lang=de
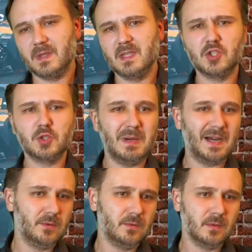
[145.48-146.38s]
die
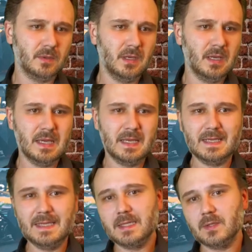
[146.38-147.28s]
Spannung
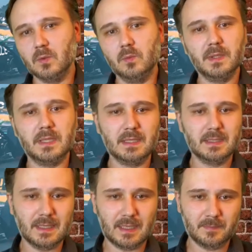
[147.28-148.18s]
nicht
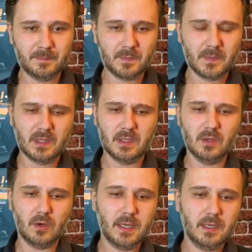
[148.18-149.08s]
unbedingt da. Die
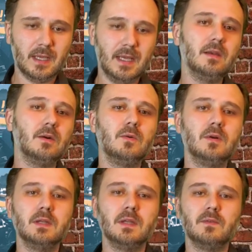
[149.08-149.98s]
neuen
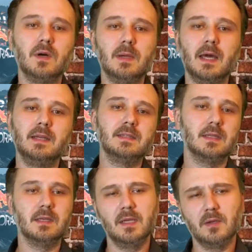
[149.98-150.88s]
Änderungen der Formel 1
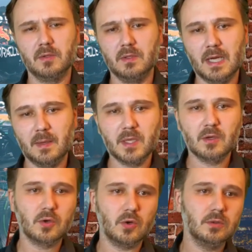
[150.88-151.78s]
an der
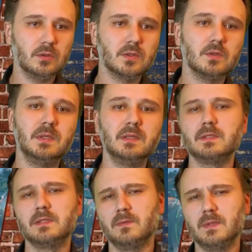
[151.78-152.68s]
Aerodynamik konnten
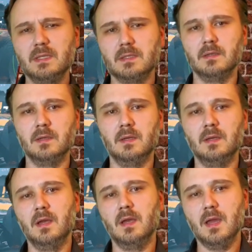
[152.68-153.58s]
zumindest auf dieser
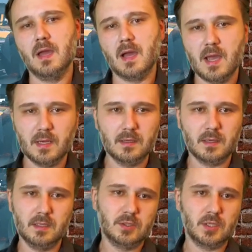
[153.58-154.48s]
einen
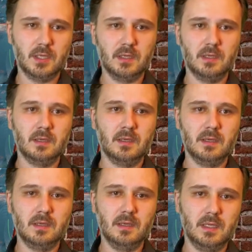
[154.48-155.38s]
Rennstrecke
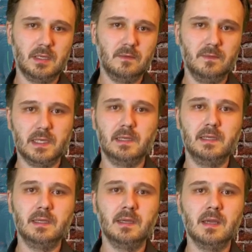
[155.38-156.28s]
nicht
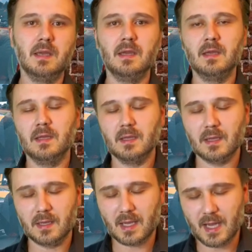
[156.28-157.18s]
wirklich
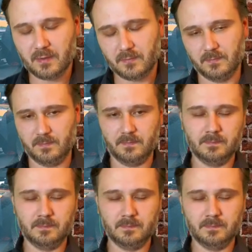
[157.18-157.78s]
greifen.